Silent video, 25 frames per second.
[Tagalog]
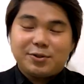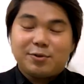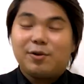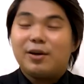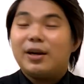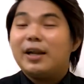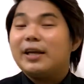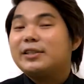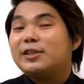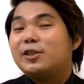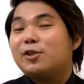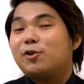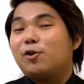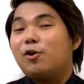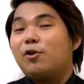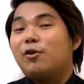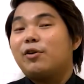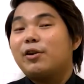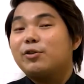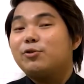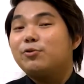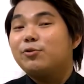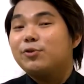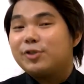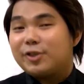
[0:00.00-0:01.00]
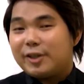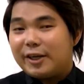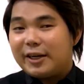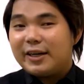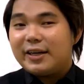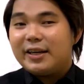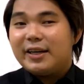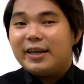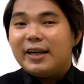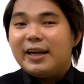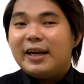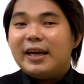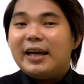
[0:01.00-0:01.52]
Cholesterol
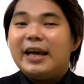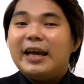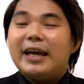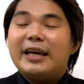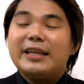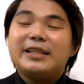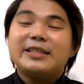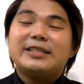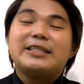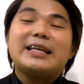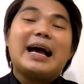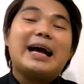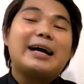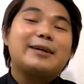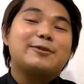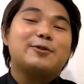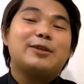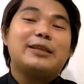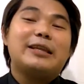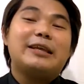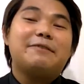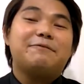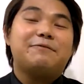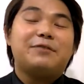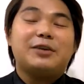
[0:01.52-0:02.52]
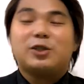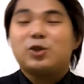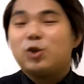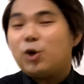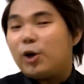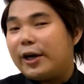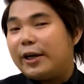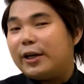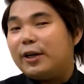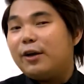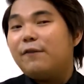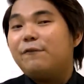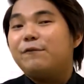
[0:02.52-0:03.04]
Reducer. It is actually a fish
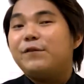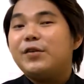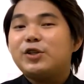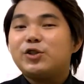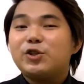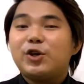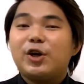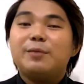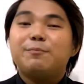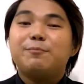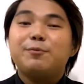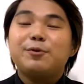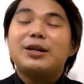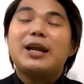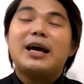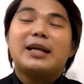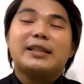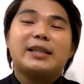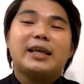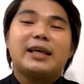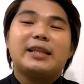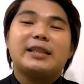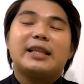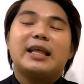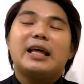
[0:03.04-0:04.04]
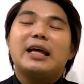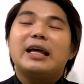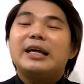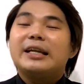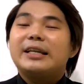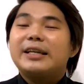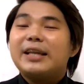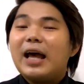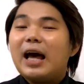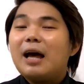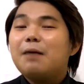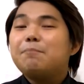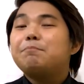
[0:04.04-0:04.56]
oil. Ang fish oil po natin,
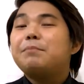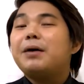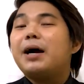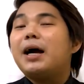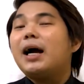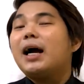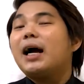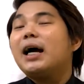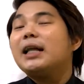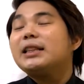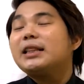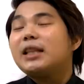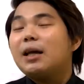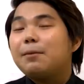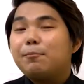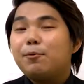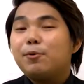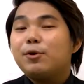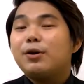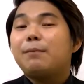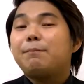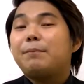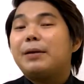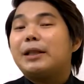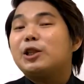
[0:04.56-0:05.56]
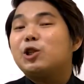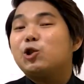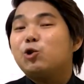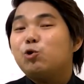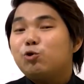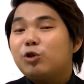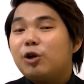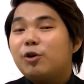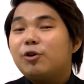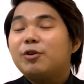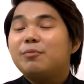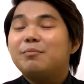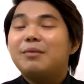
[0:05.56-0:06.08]
napakaganda po na
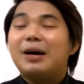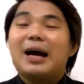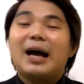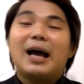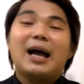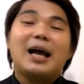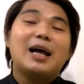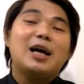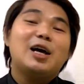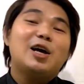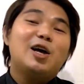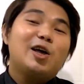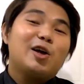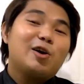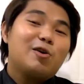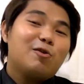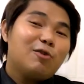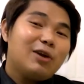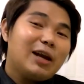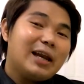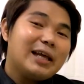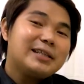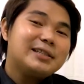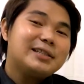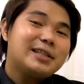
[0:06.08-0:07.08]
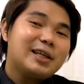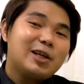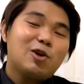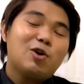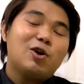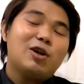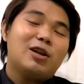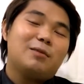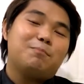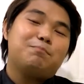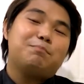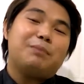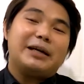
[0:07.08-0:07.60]
pantunaw ng mga
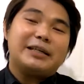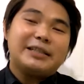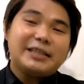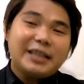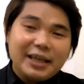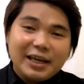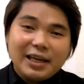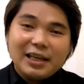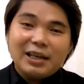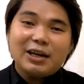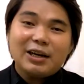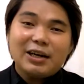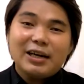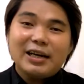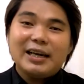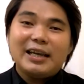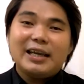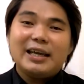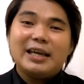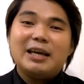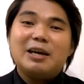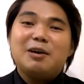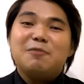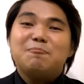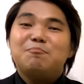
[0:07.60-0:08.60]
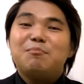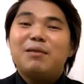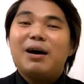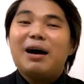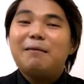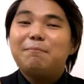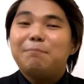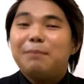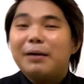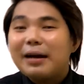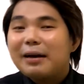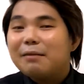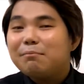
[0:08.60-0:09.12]
cholesterol, particularly mga
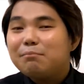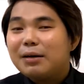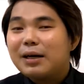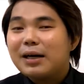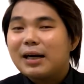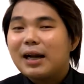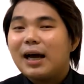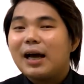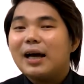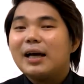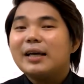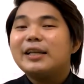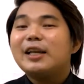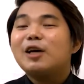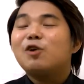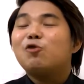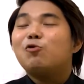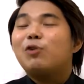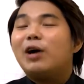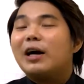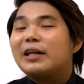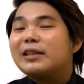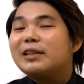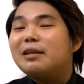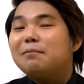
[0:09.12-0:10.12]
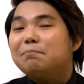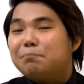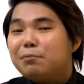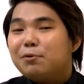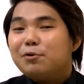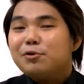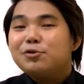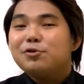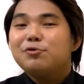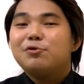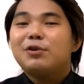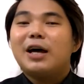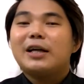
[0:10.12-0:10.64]
bara-bara ng ugat ng
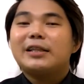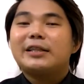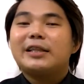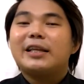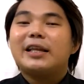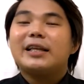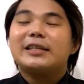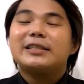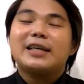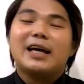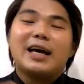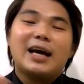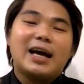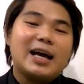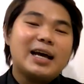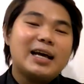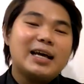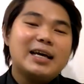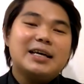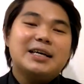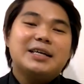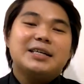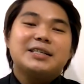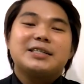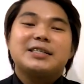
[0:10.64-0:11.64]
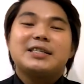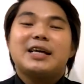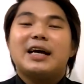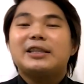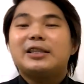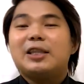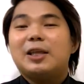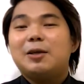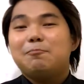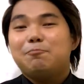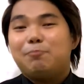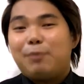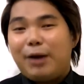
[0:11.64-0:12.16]
puso natin at saka sa
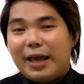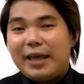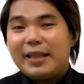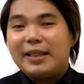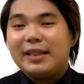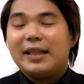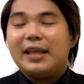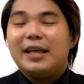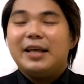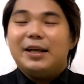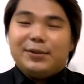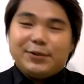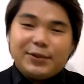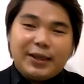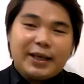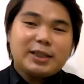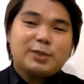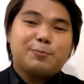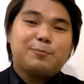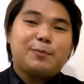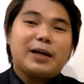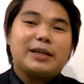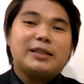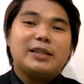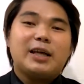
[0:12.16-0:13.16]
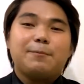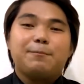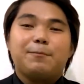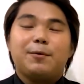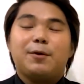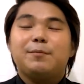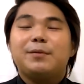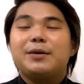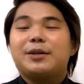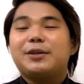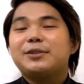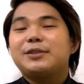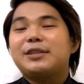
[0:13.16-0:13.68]
ating brain. Next product po,
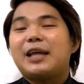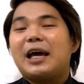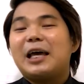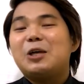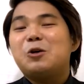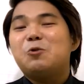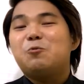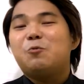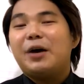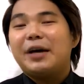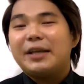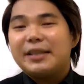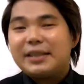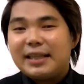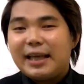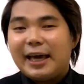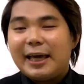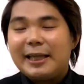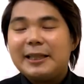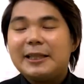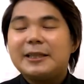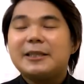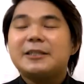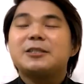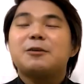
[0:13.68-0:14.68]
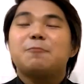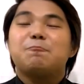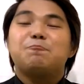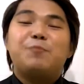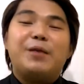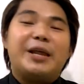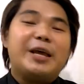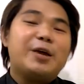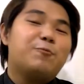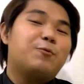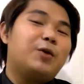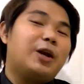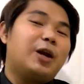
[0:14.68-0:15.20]
meron tayong white light. It's a
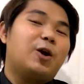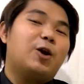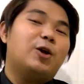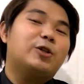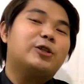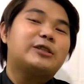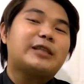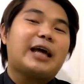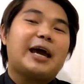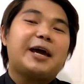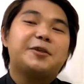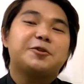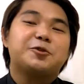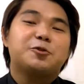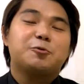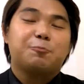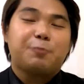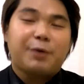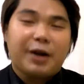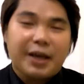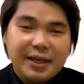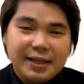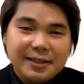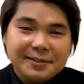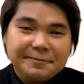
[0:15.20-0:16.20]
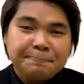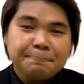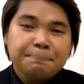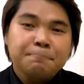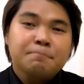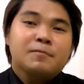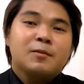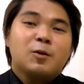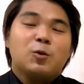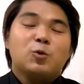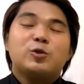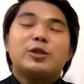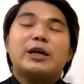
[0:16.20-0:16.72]
Blingual Glutathione Spray
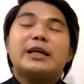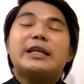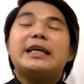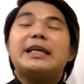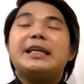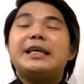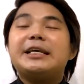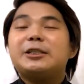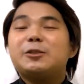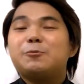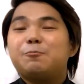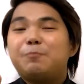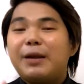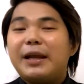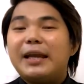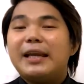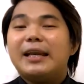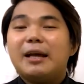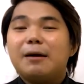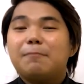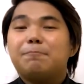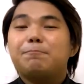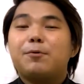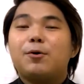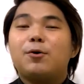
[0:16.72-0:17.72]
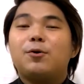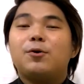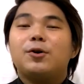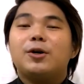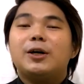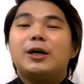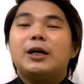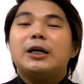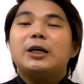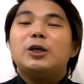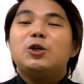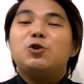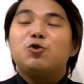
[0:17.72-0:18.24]
kung saan ini-spray lang po
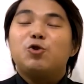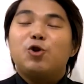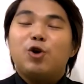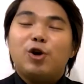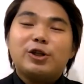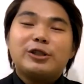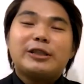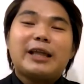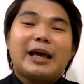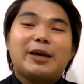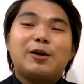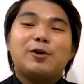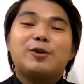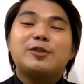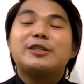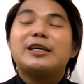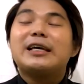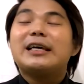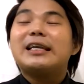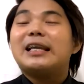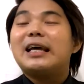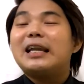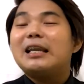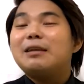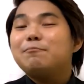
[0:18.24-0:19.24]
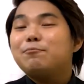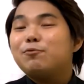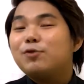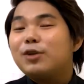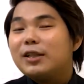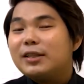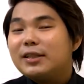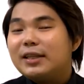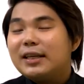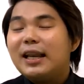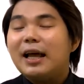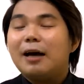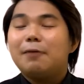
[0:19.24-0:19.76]
yung glutathione sa ilalim po
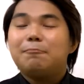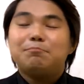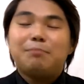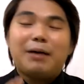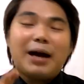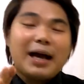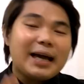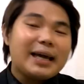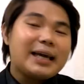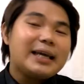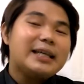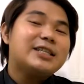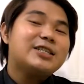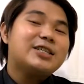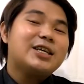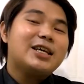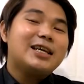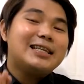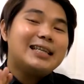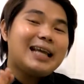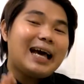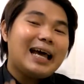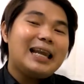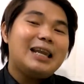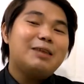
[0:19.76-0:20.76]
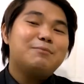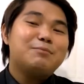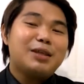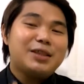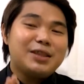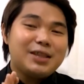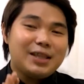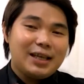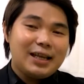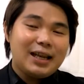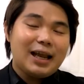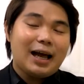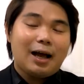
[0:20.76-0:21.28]
ng dila. Bakit sa ilalim ng
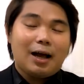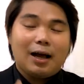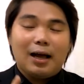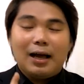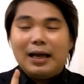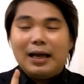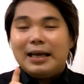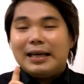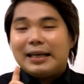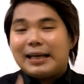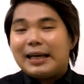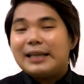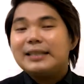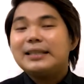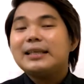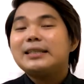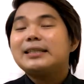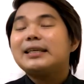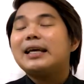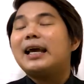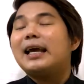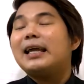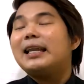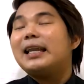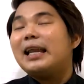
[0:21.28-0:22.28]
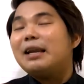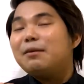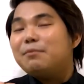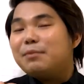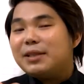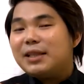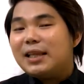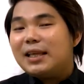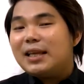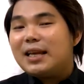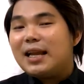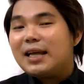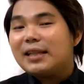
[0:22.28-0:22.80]
dila? Kasi sa ilalim
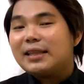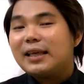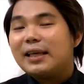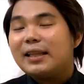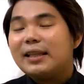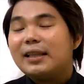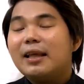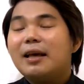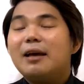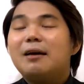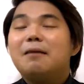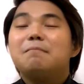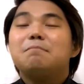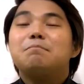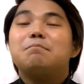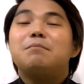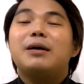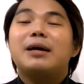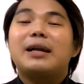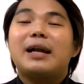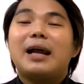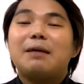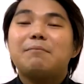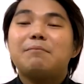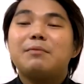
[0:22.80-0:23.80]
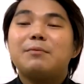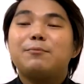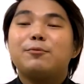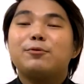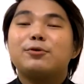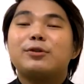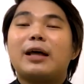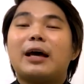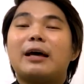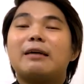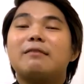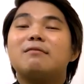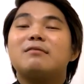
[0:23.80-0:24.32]
ng dila natin, marami po
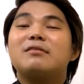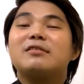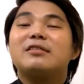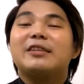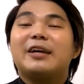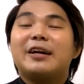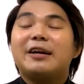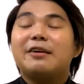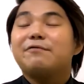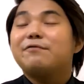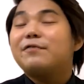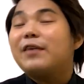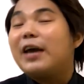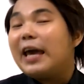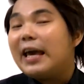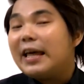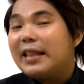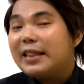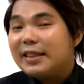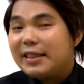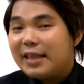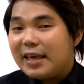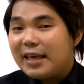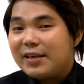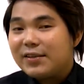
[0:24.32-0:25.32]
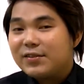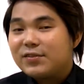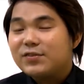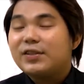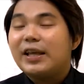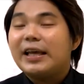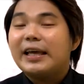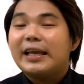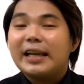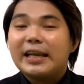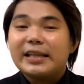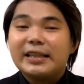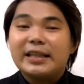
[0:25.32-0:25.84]
tayong nerve endings
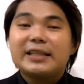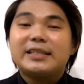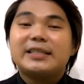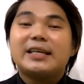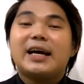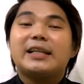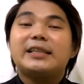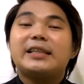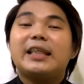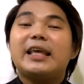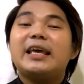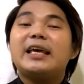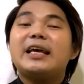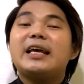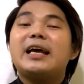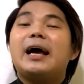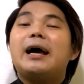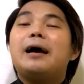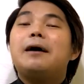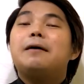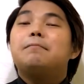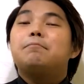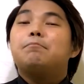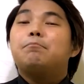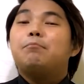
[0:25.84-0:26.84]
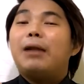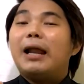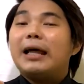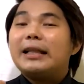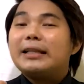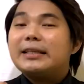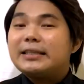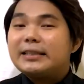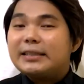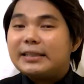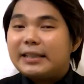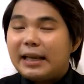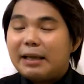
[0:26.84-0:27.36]
directed sa ating
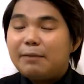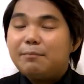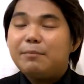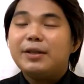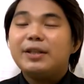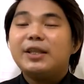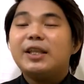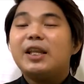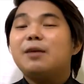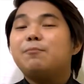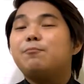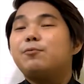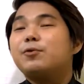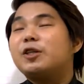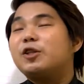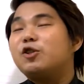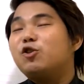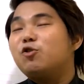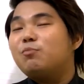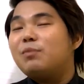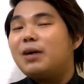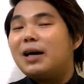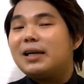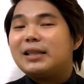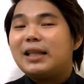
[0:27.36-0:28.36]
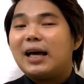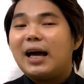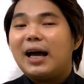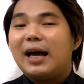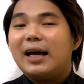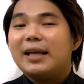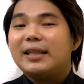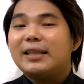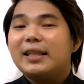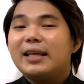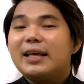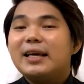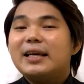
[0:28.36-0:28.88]
bloodstream, hindi na po siya
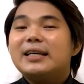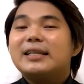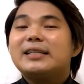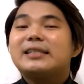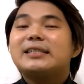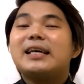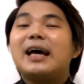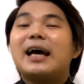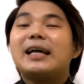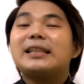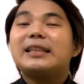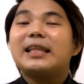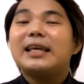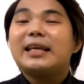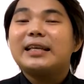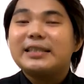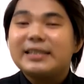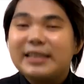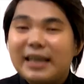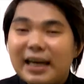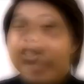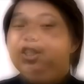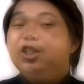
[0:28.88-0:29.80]
dumadaan sa ating chan.